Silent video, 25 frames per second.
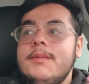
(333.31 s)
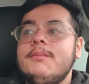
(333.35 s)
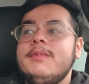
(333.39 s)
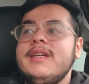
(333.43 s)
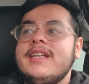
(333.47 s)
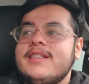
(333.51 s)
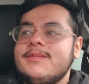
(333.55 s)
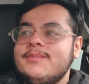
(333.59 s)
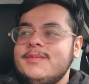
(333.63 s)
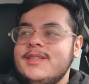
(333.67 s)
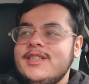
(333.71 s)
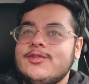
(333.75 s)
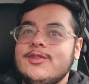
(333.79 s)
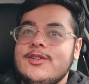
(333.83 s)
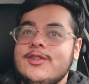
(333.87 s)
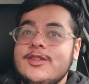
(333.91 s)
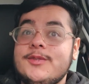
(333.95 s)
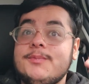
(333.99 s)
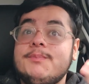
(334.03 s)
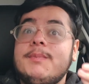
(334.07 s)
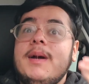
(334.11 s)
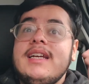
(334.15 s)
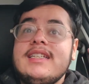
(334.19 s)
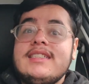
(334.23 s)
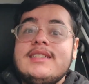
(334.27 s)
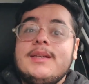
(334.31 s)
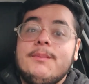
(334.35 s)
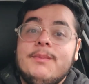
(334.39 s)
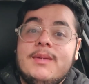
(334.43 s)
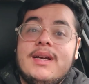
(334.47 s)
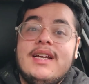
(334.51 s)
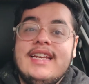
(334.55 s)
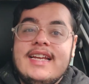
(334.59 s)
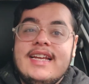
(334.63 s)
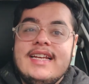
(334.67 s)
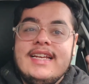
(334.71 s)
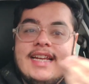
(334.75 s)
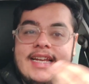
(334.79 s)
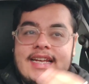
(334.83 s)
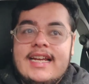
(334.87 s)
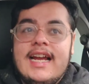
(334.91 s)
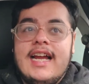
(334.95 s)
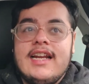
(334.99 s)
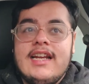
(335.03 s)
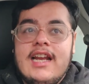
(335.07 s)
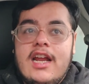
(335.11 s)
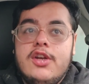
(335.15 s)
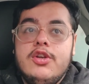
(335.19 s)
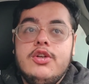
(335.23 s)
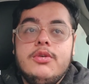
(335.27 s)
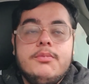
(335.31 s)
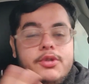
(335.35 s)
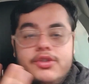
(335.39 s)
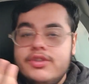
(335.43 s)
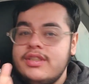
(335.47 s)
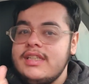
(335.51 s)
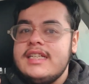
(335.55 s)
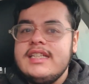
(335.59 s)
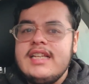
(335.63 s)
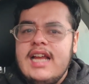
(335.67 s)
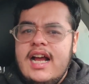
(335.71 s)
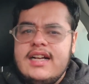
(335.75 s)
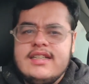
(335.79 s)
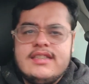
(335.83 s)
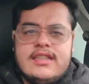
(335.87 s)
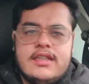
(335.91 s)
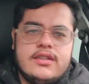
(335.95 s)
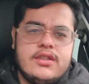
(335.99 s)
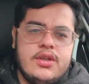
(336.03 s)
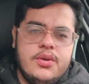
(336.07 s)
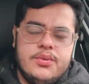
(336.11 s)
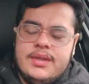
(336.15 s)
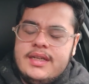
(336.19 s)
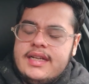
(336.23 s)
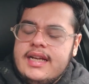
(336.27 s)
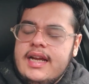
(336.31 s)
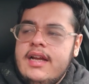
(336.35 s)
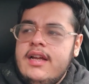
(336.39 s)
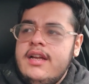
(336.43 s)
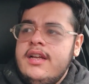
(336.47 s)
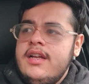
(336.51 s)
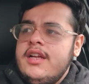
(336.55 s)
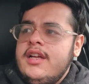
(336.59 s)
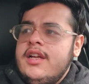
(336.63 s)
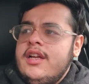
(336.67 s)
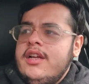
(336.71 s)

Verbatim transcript: बीच में इसको स्पाइसअप करने के लिए क्या डालू म्यूजिक डाल सकता हूँ ठीक है